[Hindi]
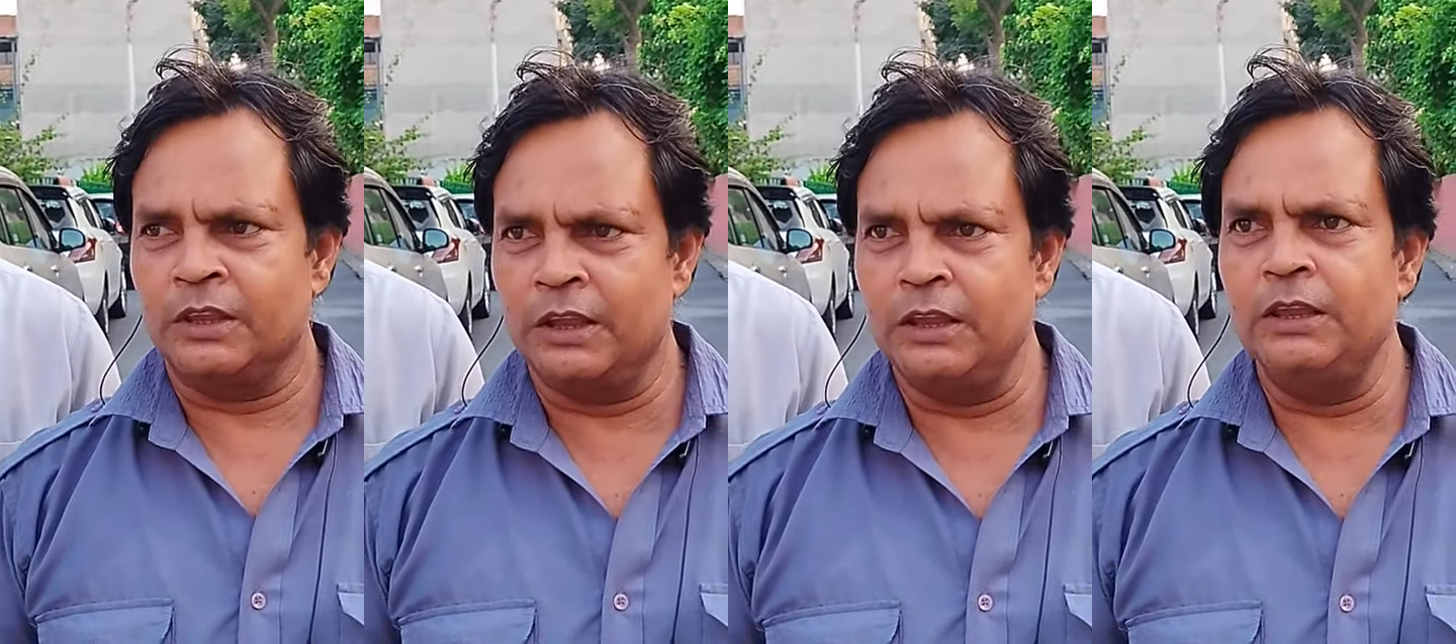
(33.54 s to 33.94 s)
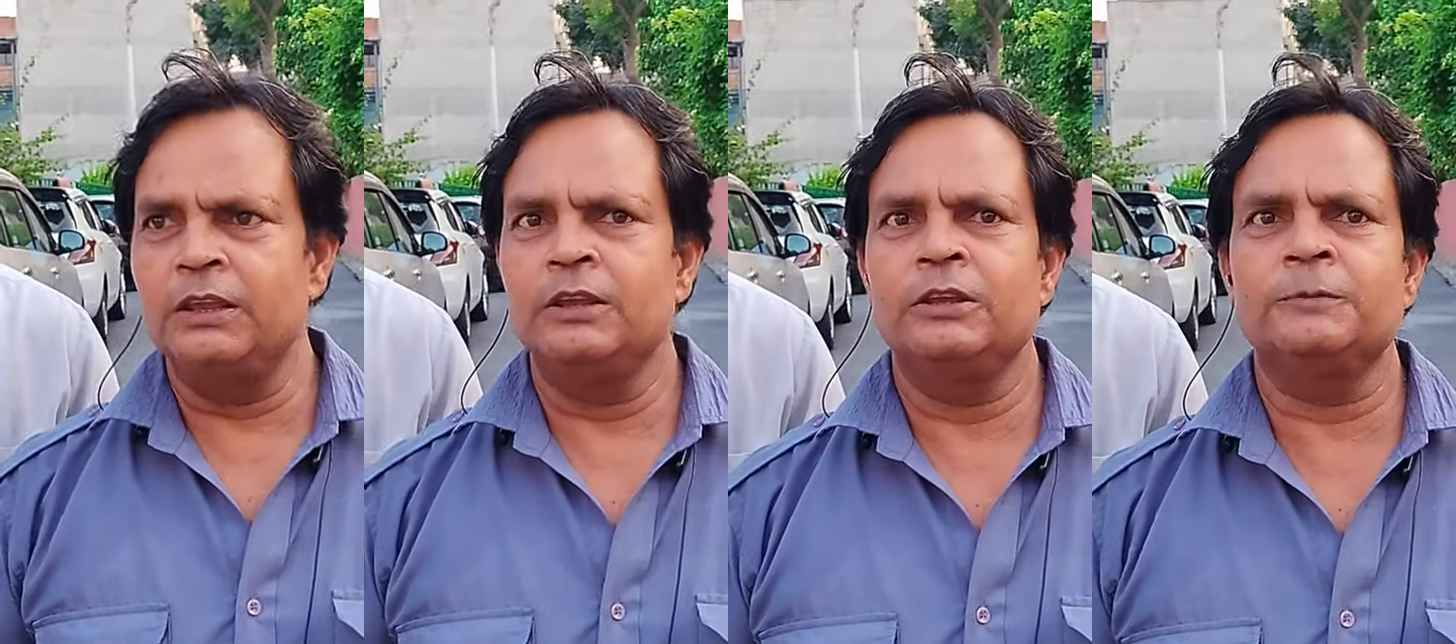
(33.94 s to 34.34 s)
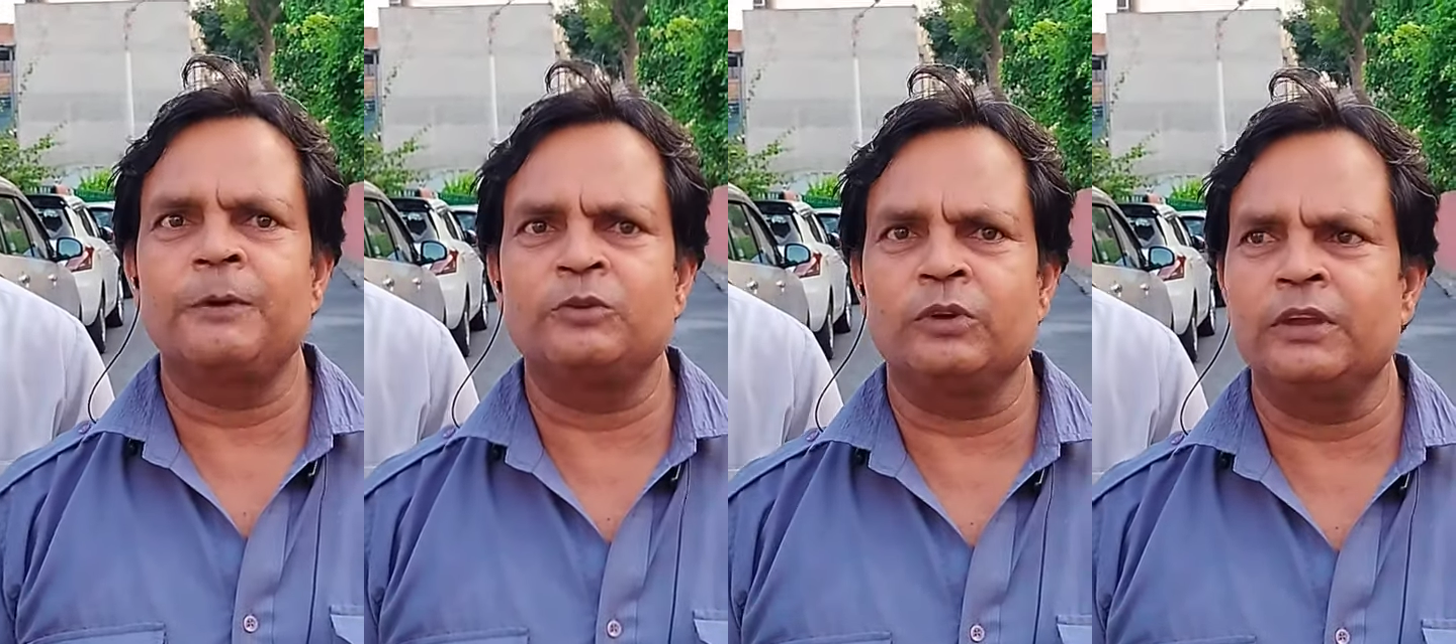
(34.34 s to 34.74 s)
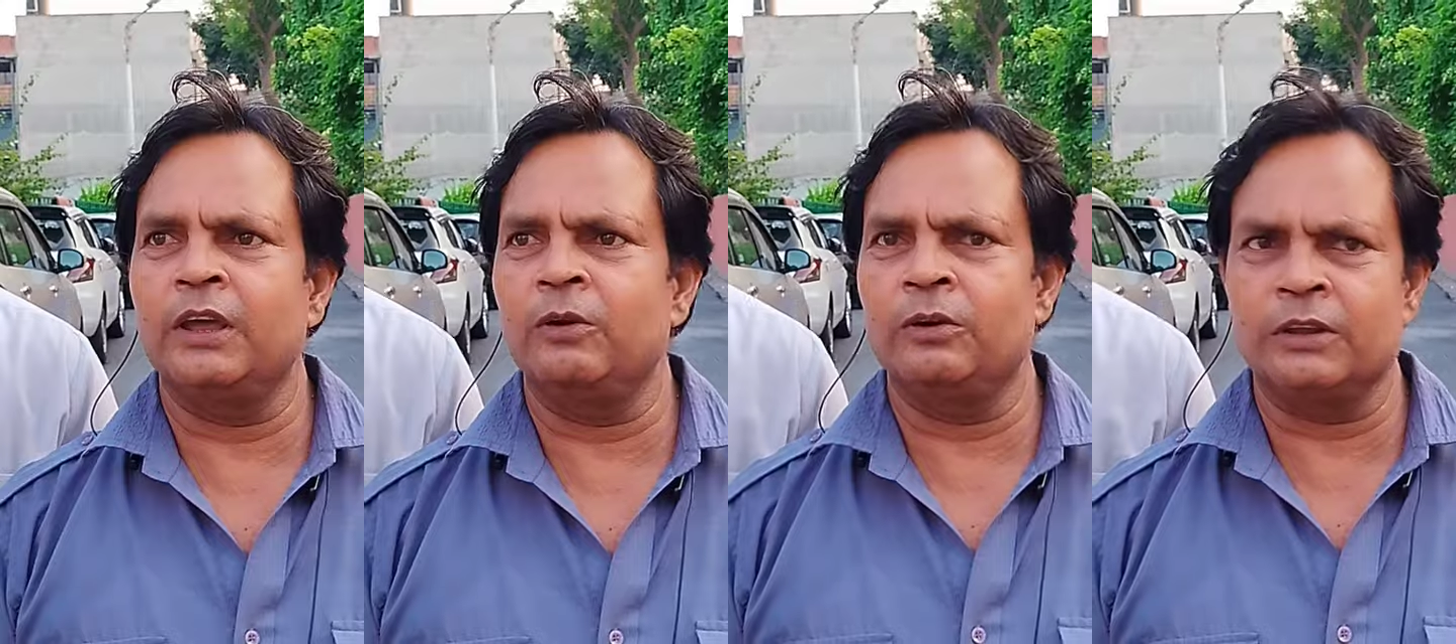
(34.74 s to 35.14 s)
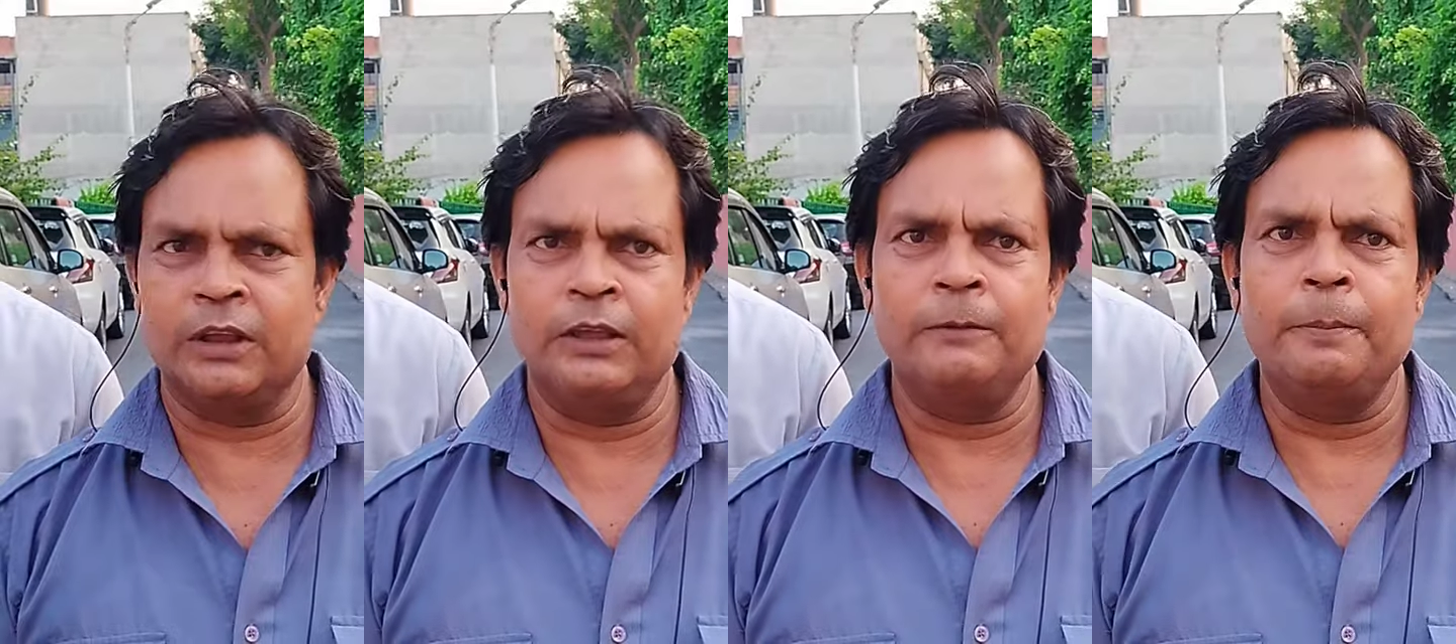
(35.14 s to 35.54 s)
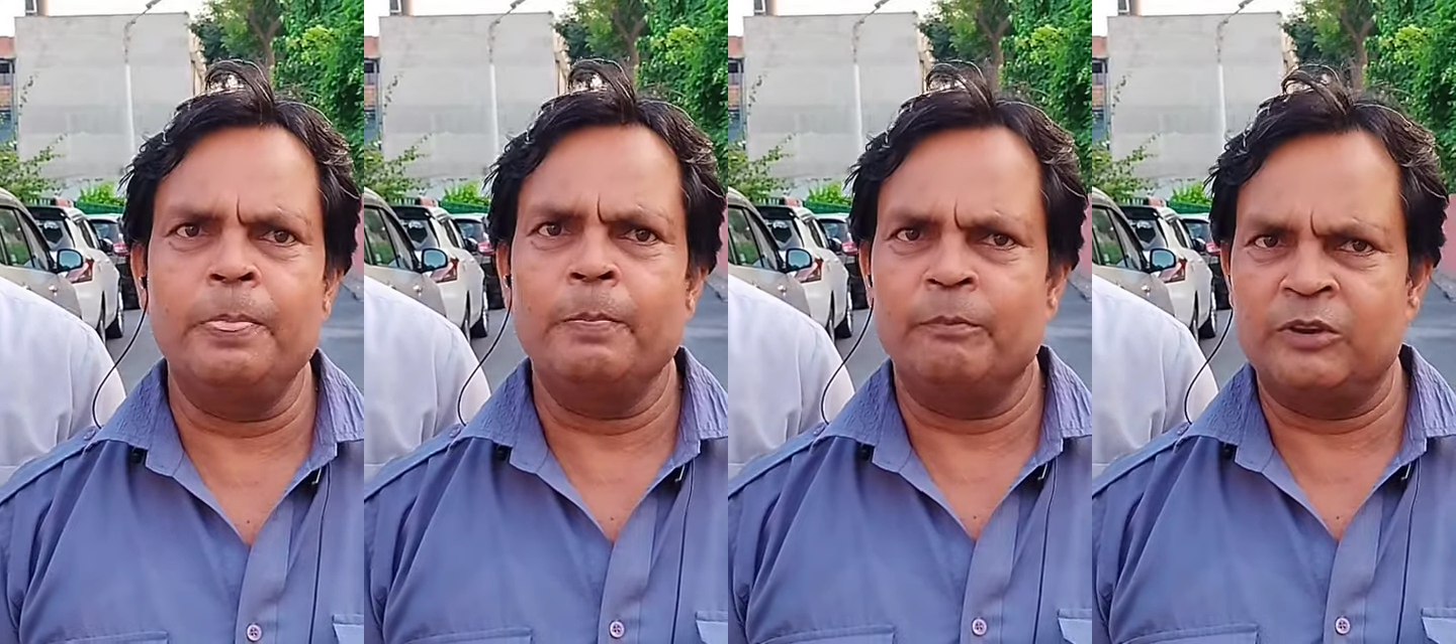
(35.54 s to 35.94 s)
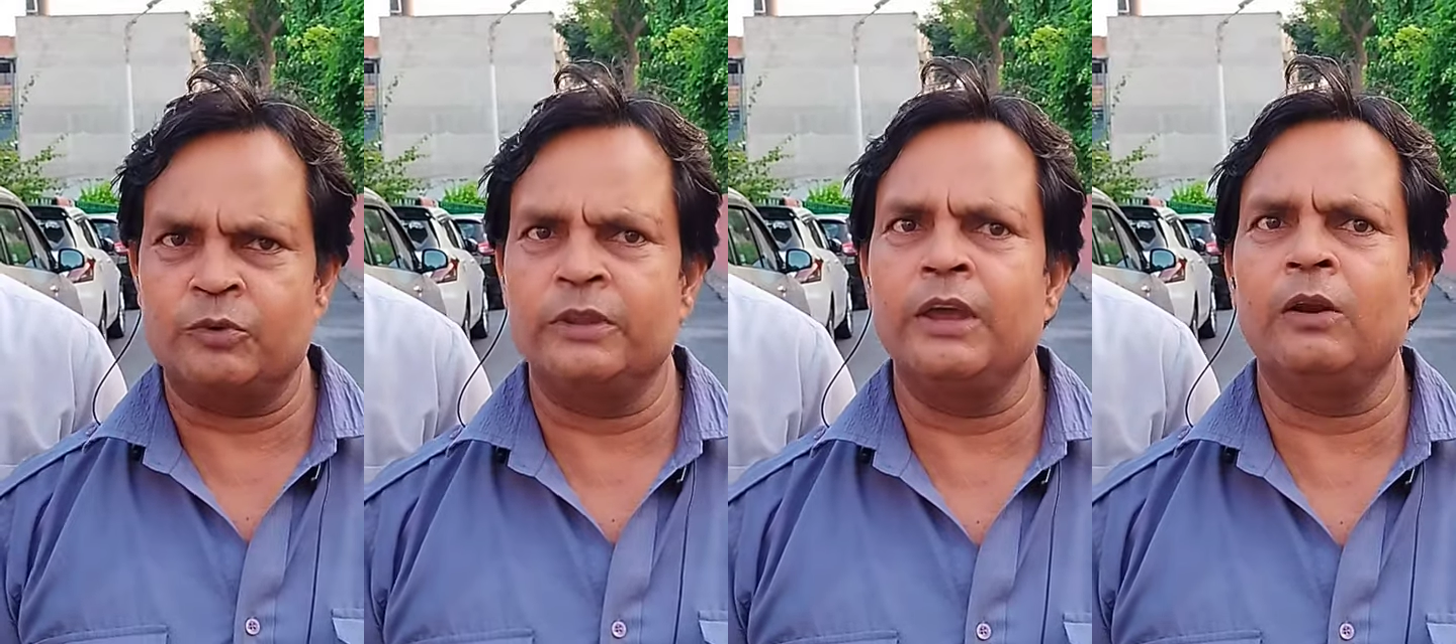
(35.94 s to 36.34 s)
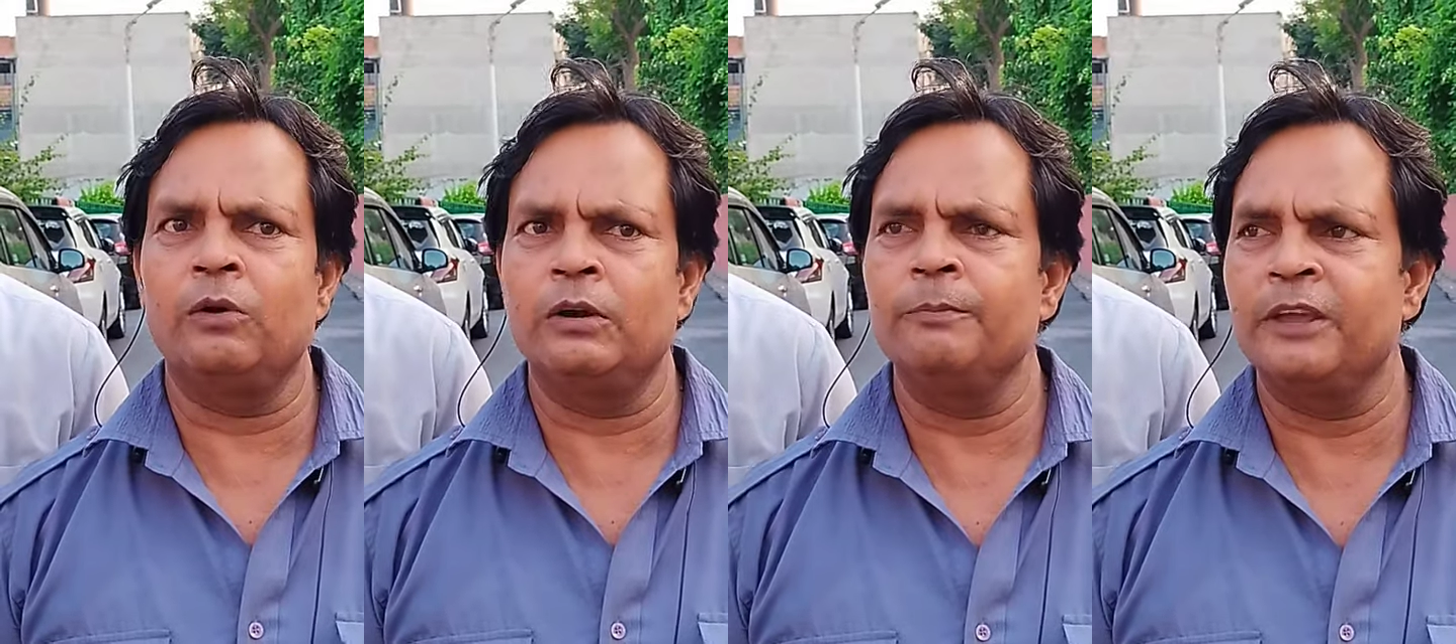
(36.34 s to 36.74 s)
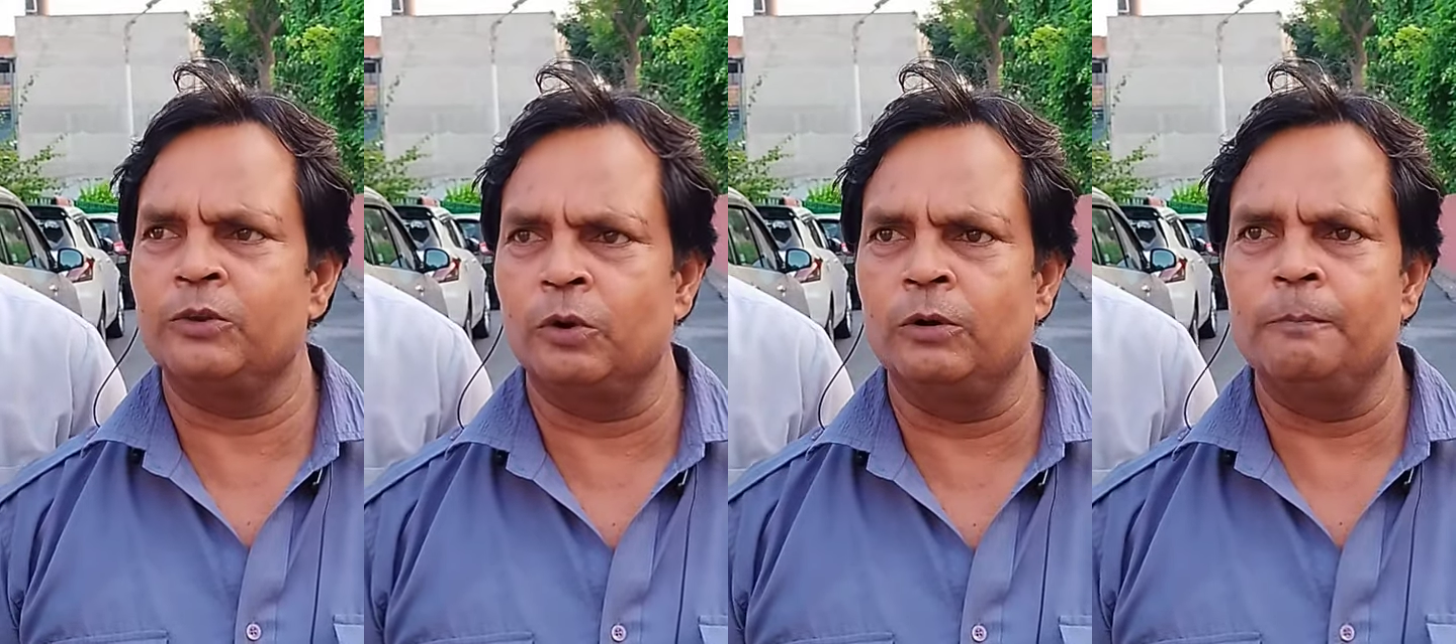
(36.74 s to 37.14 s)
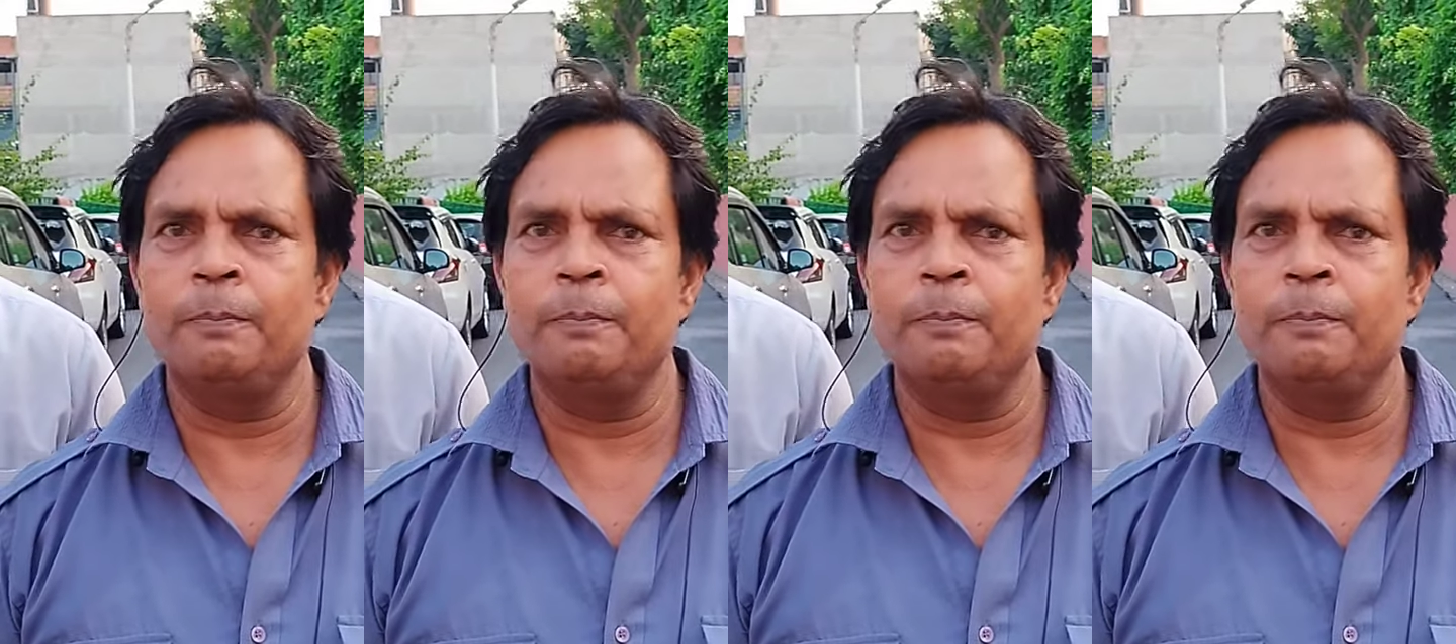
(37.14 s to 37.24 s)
कि इस पचकुया रोड के पचकुया रोड में जो